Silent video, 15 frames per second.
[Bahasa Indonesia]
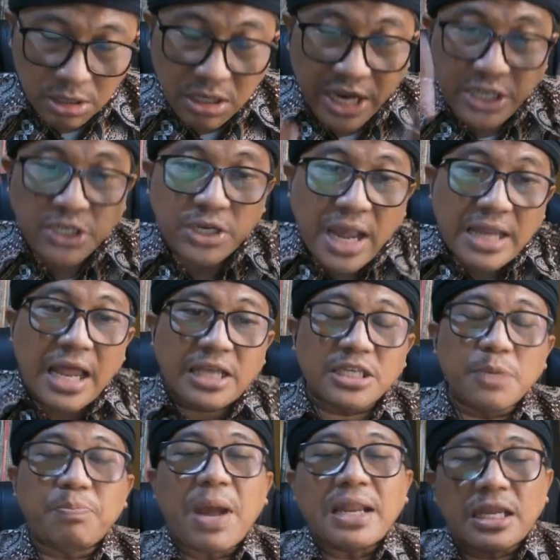
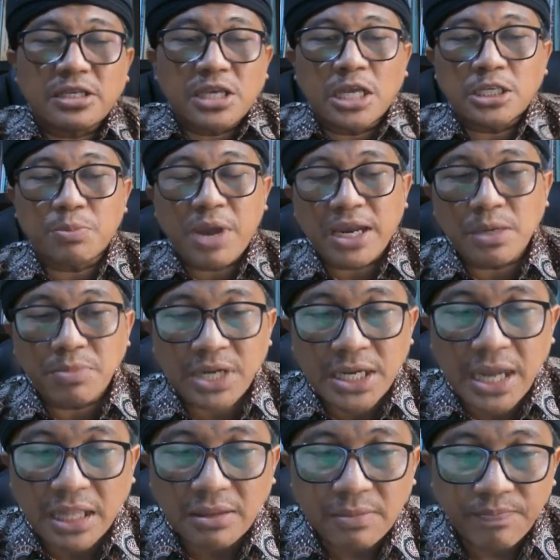eskalasi panas yang semakin
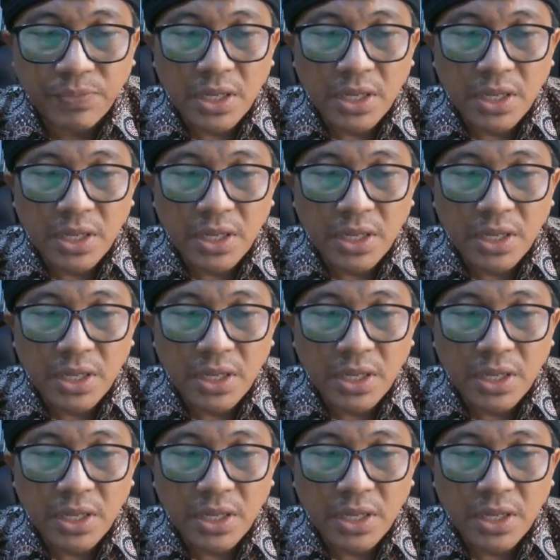meningkat.